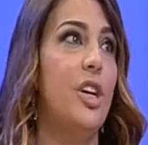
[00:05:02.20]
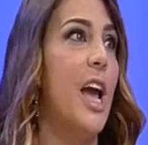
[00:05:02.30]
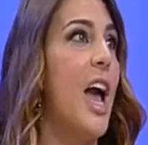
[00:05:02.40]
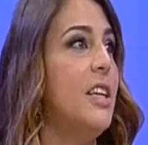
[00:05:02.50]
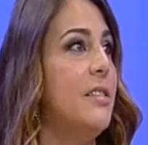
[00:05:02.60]
dei
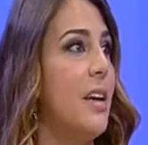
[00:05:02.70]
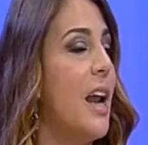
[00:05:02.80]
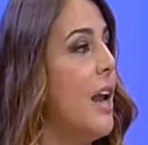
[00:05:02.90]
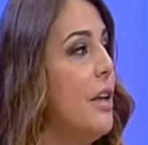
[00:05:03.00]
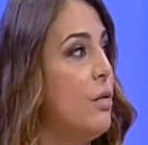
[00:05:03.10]
cereali
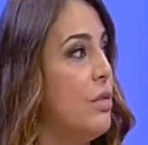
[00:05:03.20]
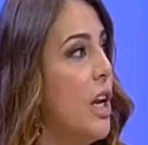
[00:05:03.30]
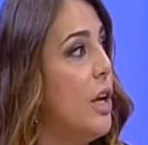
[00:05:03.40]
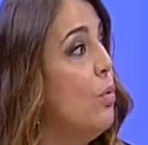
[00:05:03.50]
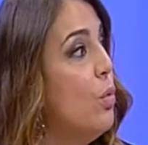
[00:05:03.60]
integrali con
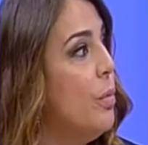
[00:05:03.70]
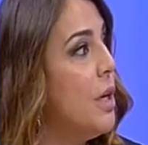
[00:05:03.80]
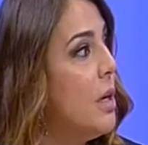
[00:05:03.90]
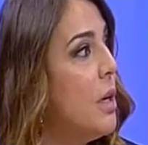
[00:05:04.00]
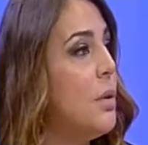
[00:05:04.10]
dei
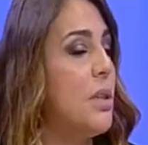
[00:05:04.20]
legumi